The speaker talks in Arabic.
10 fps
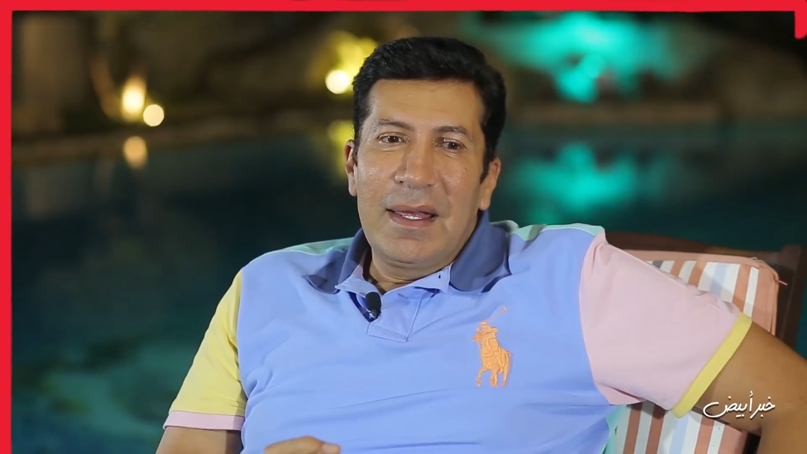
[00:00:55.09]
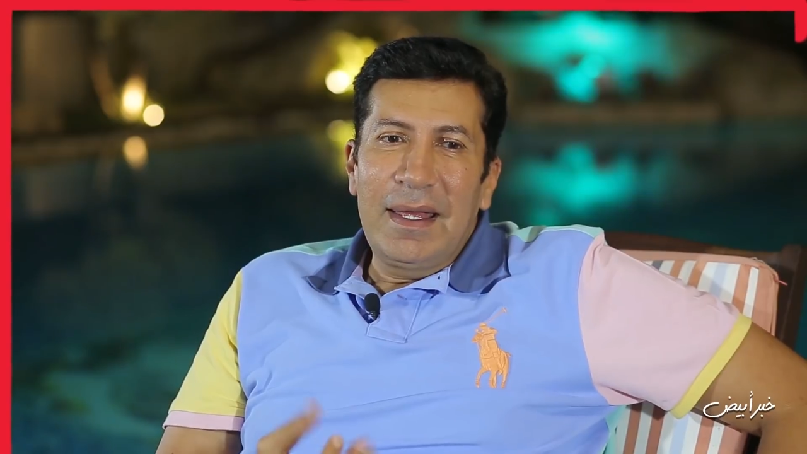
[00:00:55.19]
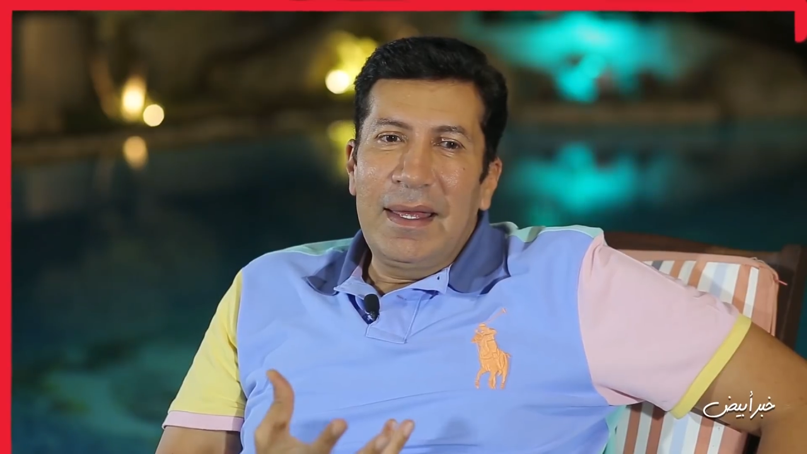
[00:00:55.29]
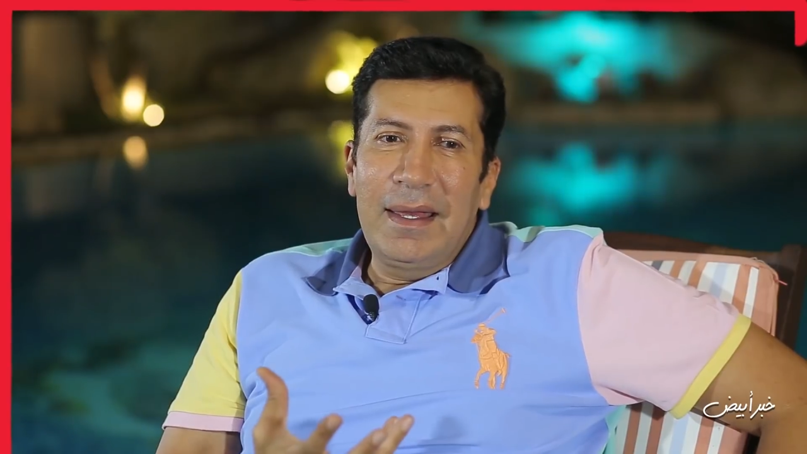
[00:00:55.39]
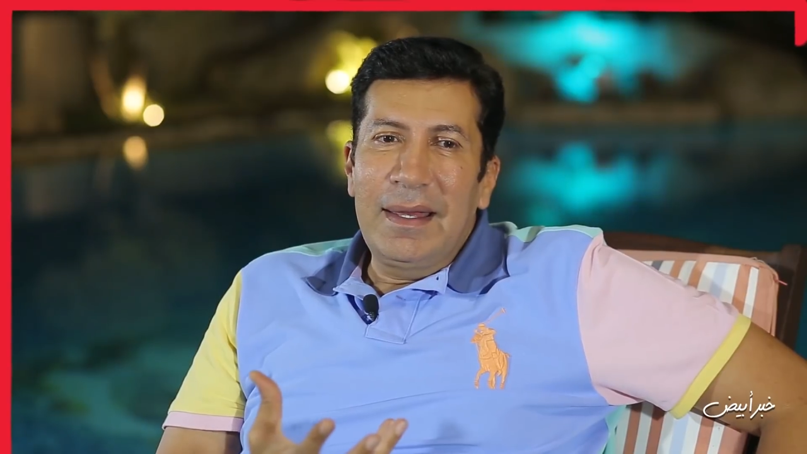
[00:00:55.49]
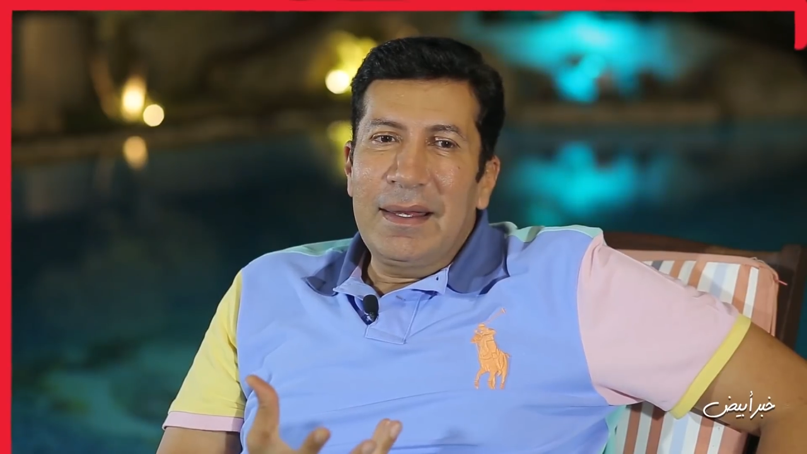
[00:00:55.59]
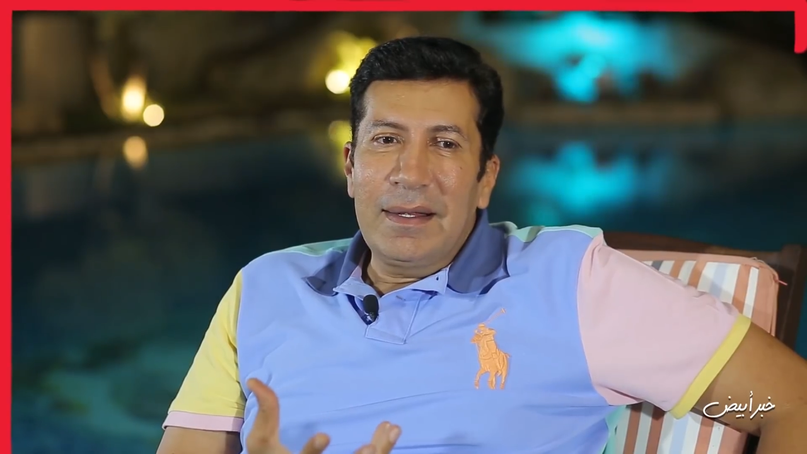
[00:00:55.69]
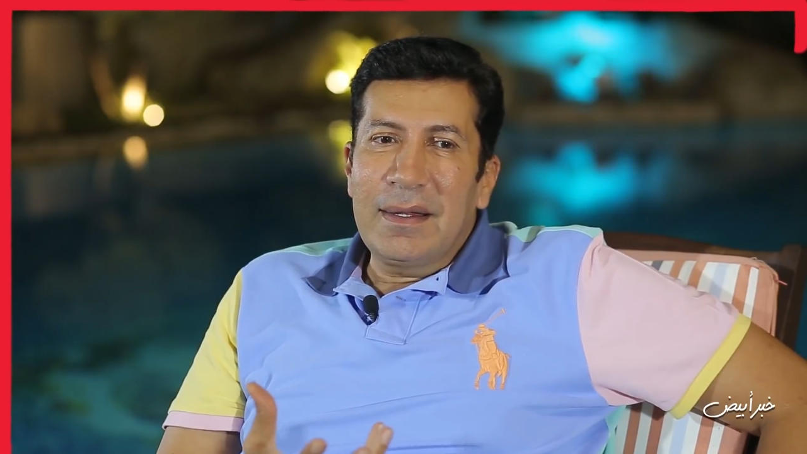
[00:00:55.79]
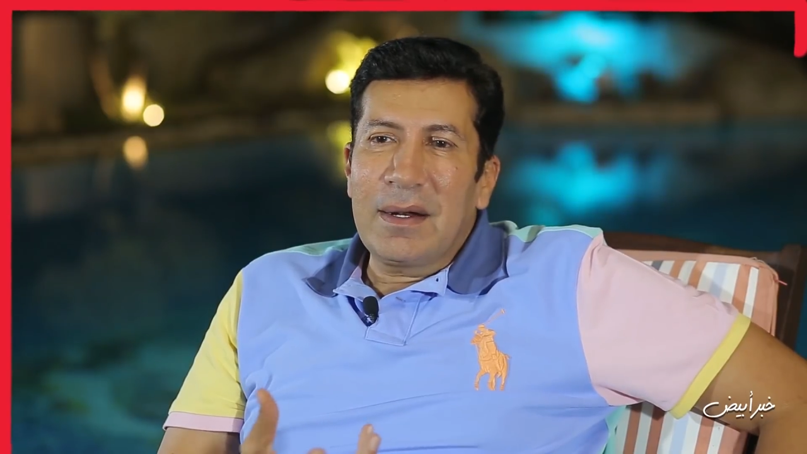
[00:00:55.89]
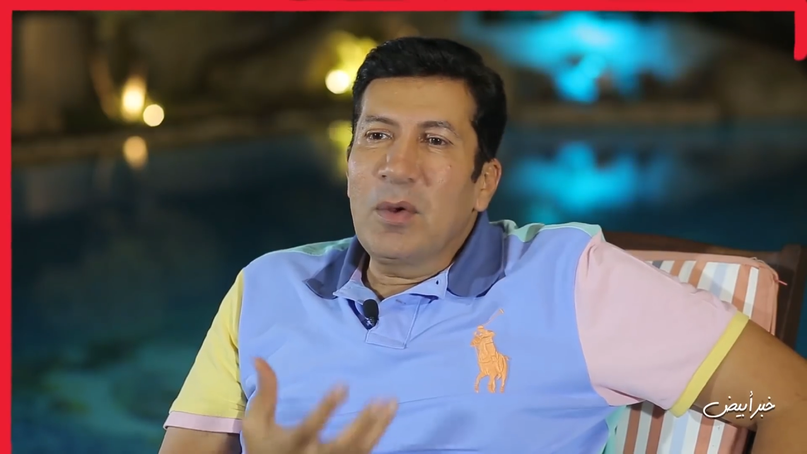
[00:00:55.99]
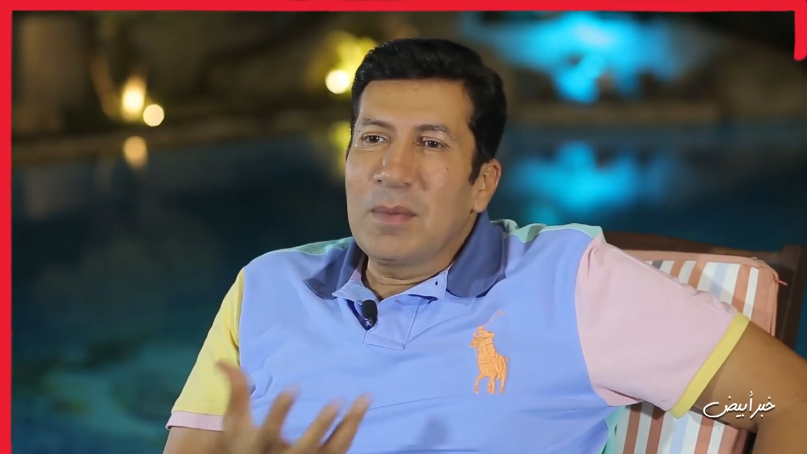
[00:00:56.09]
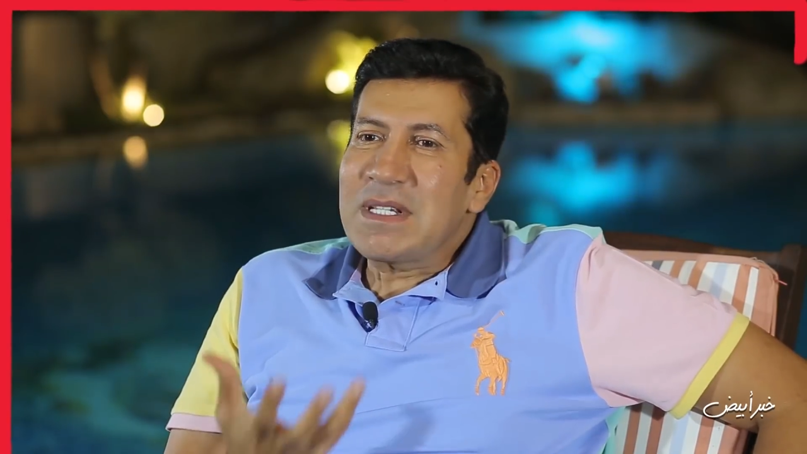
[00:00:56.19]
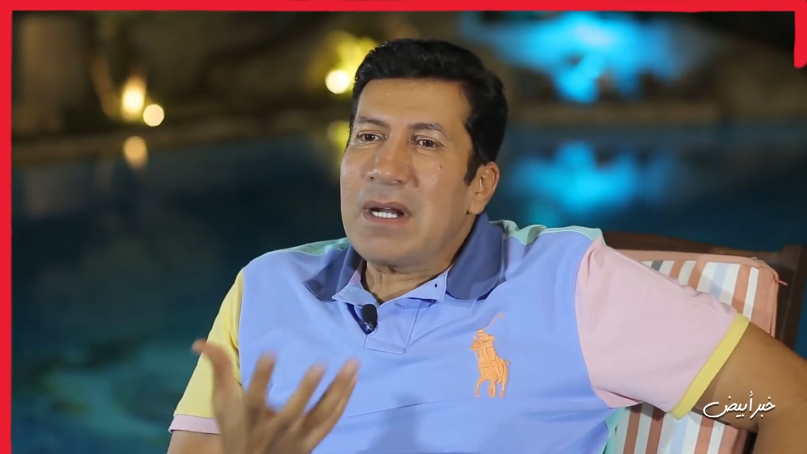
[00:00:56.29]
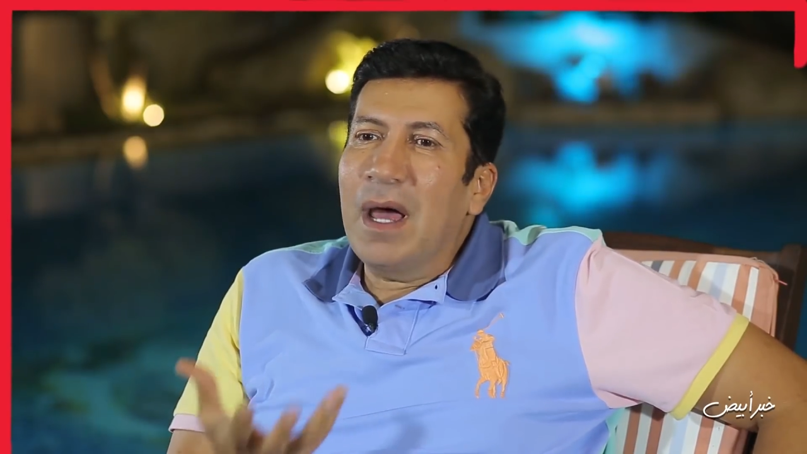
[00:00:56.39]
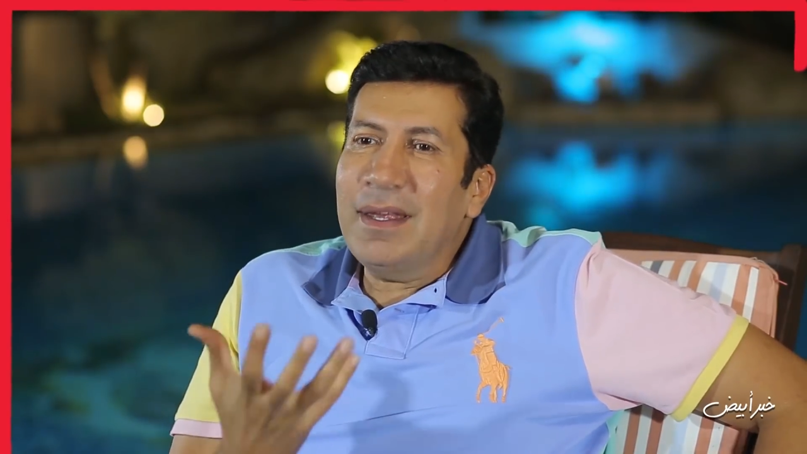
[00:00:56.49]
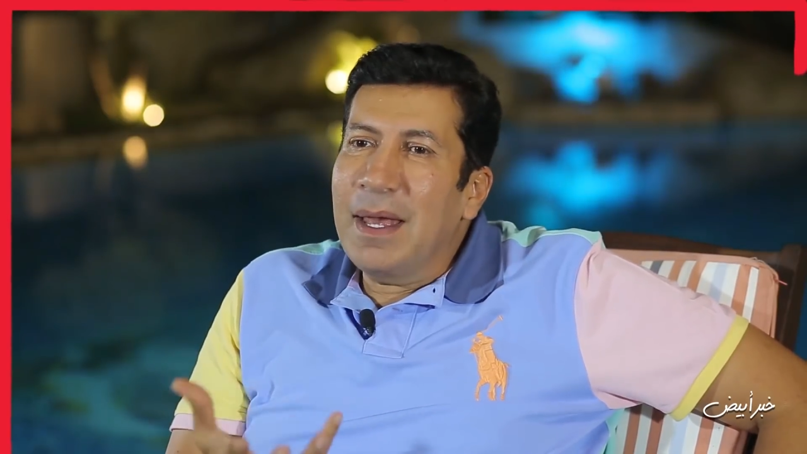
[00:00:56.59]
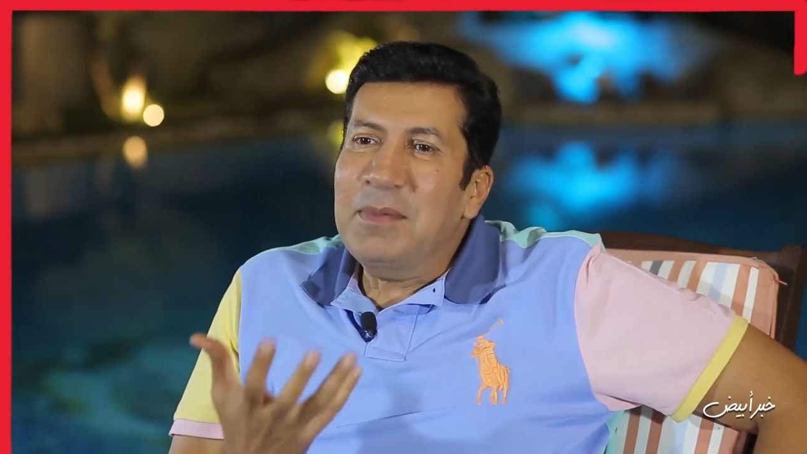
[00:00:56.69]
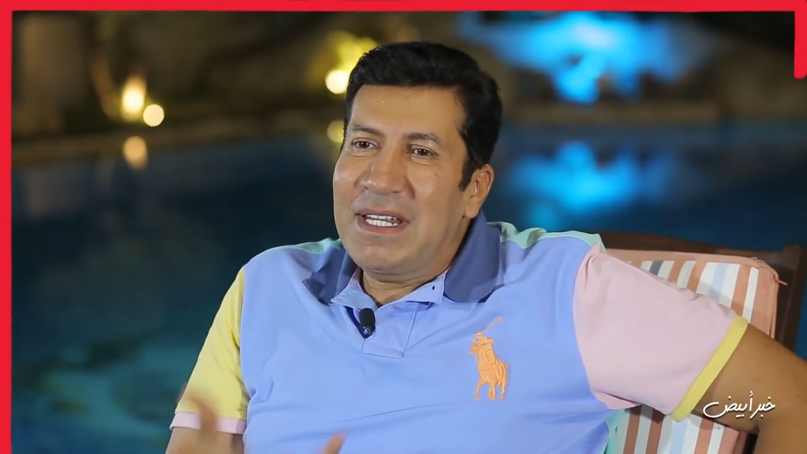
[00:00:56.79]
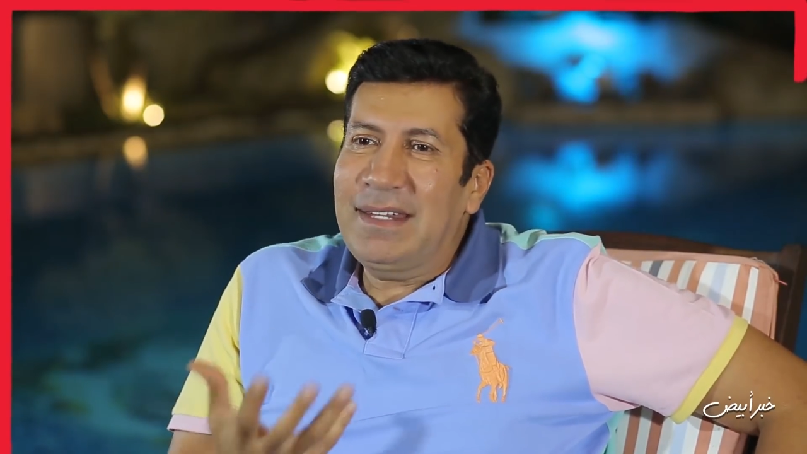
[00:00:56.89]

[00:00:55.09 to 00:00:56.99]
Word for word: آه، رجل مسرحي جامد